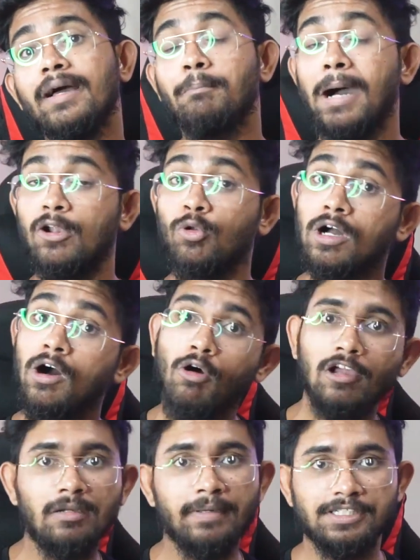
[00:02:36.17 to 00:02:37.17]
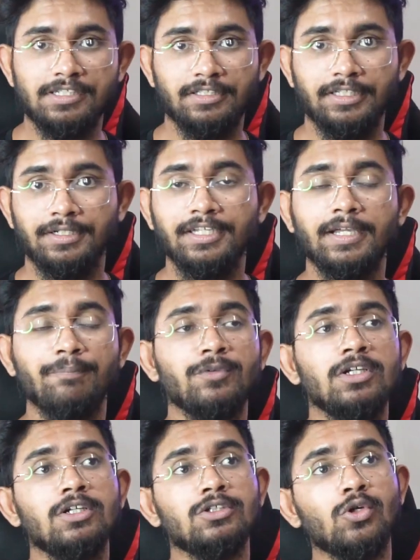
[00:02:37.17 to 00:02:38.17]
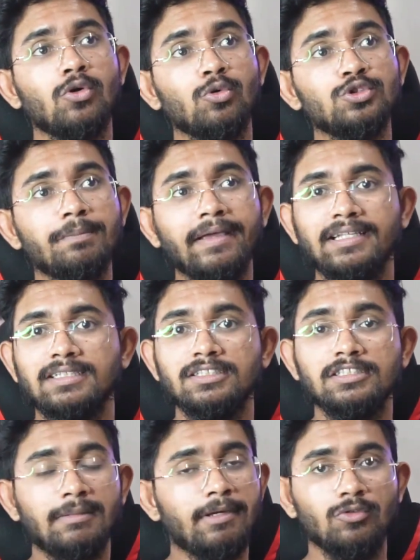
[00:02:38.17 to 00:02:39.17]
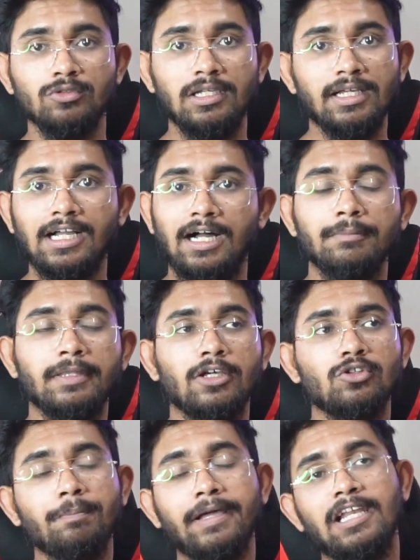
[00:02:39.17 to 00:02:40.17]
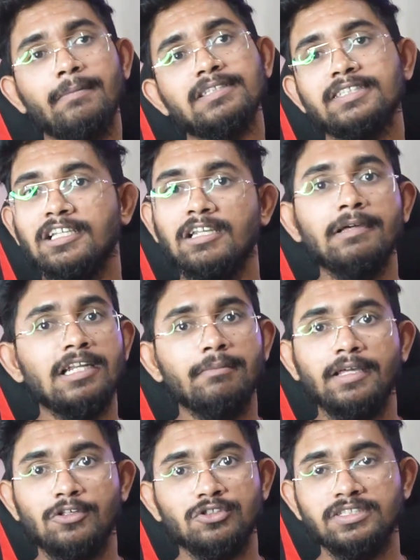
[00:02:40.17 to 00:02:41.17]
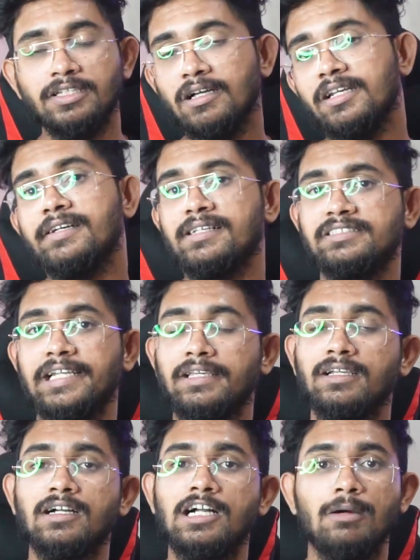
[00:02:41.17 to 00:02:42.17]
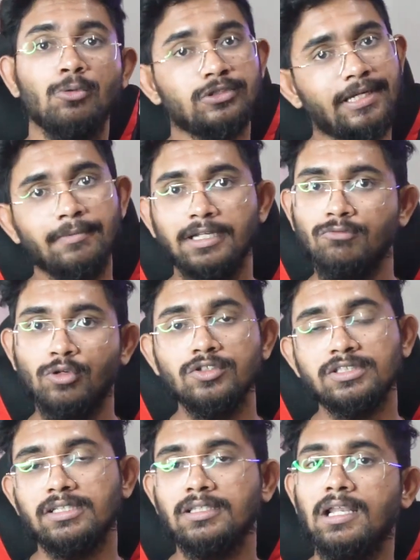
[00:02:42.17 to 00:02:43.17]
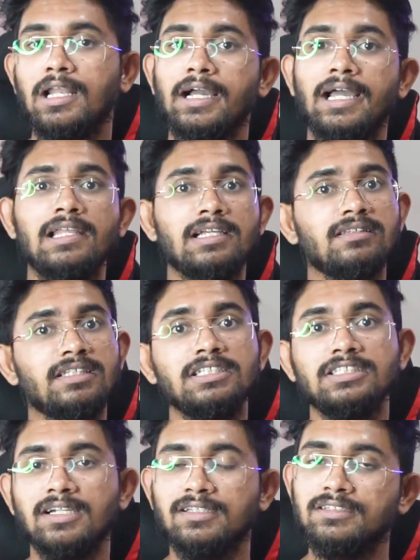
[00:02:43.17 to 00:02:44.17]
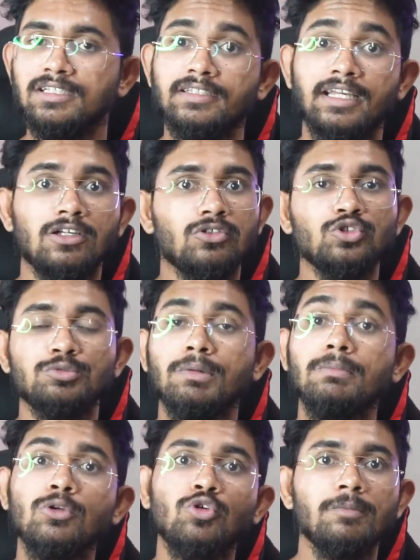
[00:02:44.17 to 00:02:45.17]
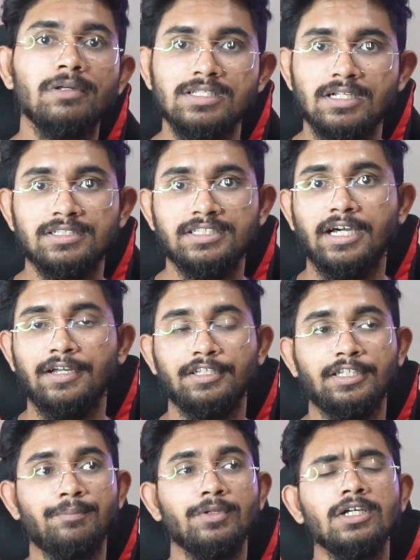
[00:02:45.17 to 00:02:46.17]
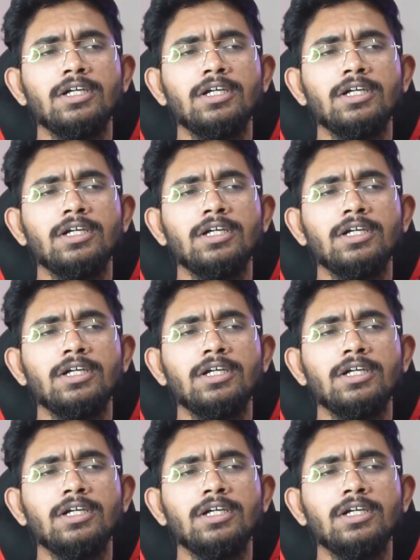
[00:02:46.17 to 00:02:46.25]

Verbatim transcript: बालों का ऑयल बेच रहे थे ठीक है सो उसमें कैसा सीन था मैंने उनके लिए काम किया तो पहले बेसिकली मैंने मेरा जो सिंगल इंटरेस्ट ट्रैकिंग का काम होता है मैंने वही उसके अंदर लगाया लेकिन तीन चार दिन तक देखा तो उसमें बिल्कुल भी रिजल्ट नहीं आ रहे थे